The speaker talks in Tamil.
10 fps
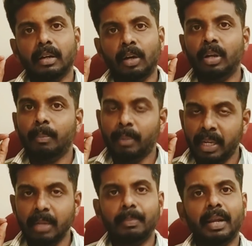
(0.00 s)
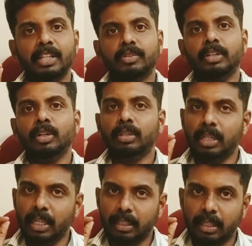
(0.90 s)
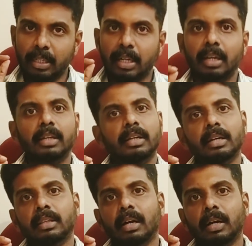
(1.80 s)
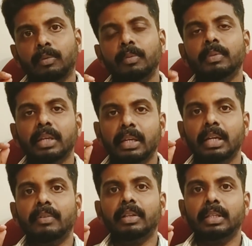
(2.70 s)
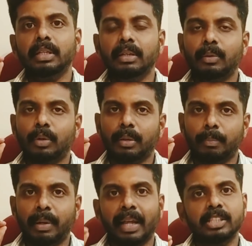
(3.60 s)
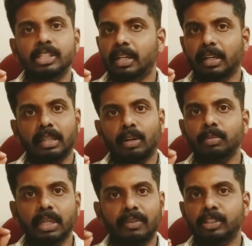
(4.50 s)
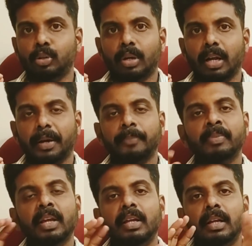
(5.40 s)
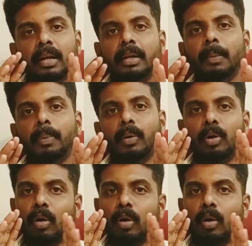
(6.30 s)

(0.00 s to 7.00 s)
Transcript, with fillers: அவருடைய மெயின் பிரான்ச் வந்து திண்டுக்கல் இருக்கிறதாகவும் இங்க வந்து ஒரு பிரான்ச் இருக்கிறதாகவும் தகவல் சொல்றாங்க கண்டிப்பா ஒரு